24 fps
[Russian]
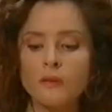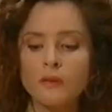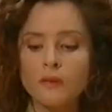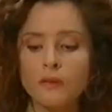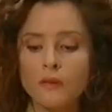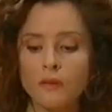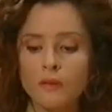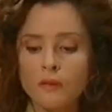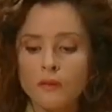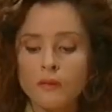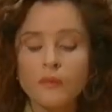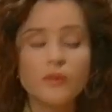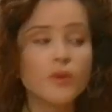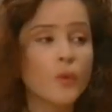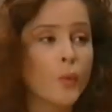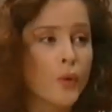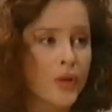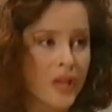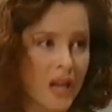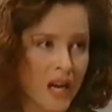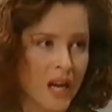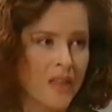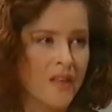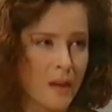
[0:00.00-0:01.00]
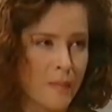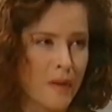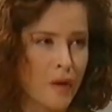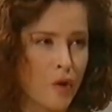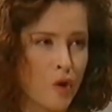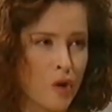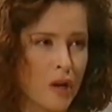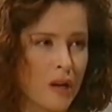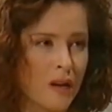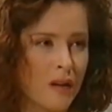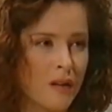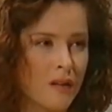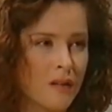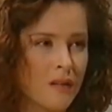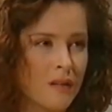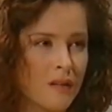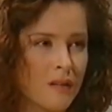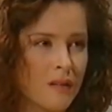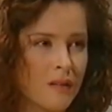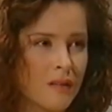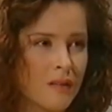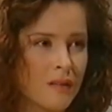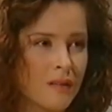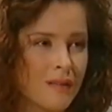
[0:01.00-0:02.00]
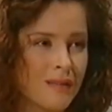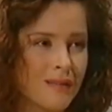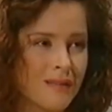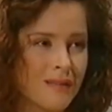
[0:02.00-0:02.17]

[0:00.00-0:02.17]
в памяти. Они мешают ему вспомнить все.